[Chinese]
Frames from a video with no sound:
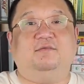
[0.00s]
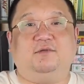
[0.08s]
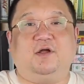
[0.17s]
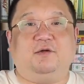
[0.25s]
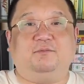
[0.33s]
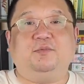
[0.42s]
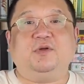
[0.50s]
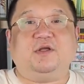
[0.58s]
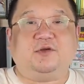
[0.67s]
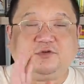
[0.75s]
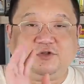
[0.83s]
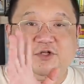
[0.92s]
呃，不
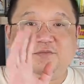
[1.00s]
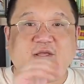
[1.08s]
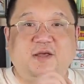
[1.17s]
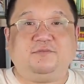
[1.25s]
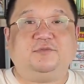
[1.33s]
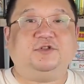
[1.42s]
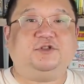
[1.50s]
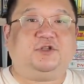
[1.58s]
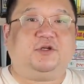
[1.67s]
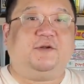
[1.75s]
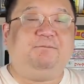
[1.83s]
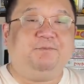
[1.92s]
以真面目示
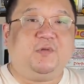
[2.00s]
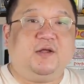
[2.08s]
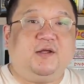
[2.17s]
人。